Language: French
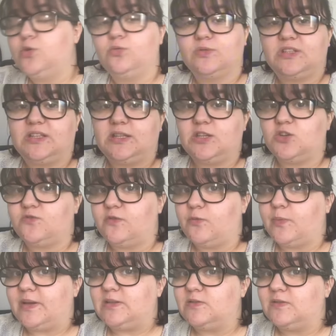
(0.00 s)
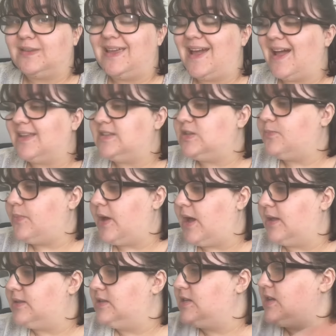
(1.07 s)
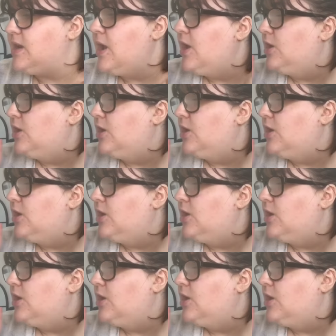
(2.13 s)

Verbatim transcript: Donc, c'est-à-dire que je vais vous présenter article par article.